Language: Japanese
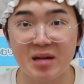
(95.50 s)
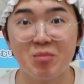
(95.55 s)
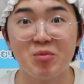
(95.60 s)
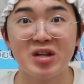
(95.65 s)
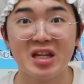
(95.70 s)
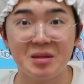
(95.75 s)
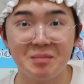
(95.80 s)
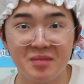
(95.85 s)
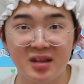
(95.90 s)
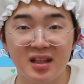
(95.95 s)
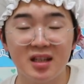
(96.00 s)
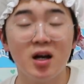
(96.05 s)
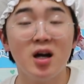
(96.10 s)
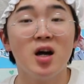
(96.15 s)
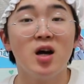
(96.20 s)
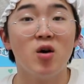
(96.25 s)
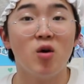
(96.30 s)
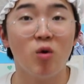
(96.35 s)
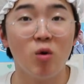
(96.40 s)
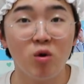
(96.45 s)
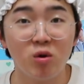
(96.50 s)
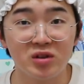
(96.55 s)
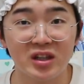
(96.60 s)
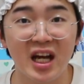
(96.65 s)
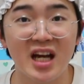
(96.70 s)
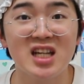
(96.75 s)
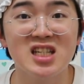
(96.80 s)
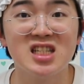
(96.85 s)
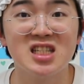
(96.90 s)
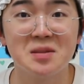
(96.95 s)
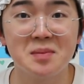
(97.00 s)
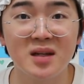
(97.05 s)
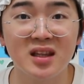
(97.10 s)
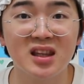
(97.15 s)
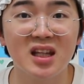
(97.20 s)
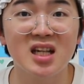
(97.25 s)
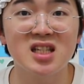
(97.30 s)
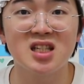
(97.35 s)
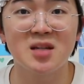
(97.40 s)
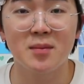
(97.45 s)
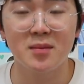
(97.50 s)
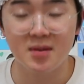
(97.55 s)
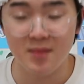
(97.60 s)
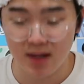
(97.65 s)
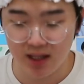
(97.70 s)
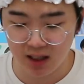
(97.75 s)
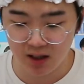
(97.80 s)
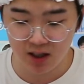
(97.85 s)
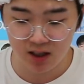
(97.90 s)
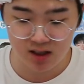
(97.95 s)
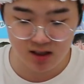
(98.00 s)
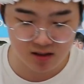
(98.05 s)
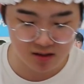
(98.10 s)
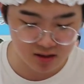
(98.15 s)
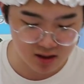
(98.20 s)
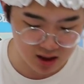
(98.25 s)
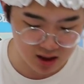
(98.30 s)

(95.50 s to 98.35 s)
もいいお大一番大事なメレンゲを作って